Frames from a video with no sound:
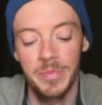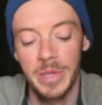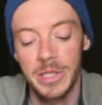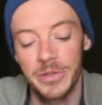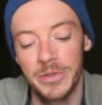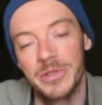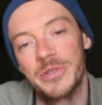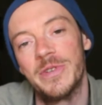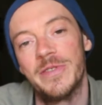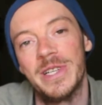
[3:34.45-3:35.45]
Pas que je,
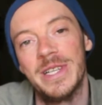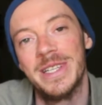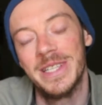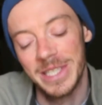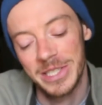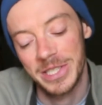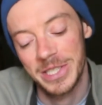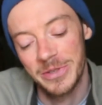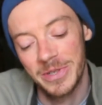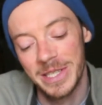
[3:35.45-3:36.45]
je doive la,
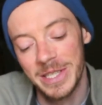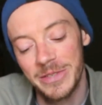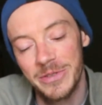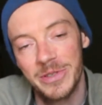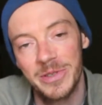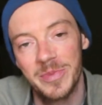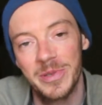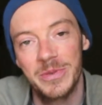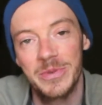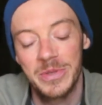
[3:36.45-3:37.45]
chercher dans la nature
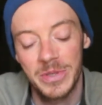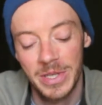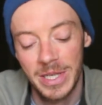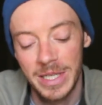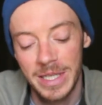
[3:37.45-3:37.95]
pendant deux heures.